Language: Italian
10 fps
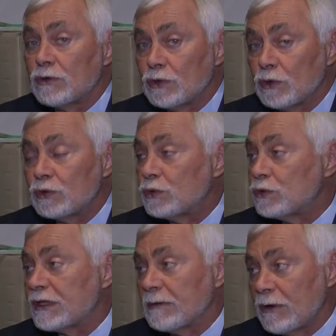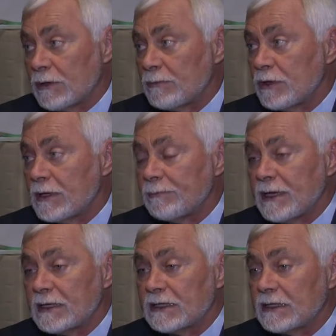non tutte ma una buona
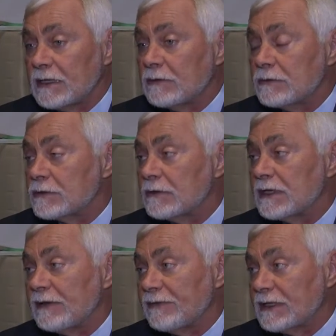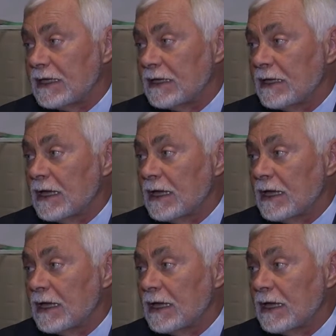parte nel corso della vita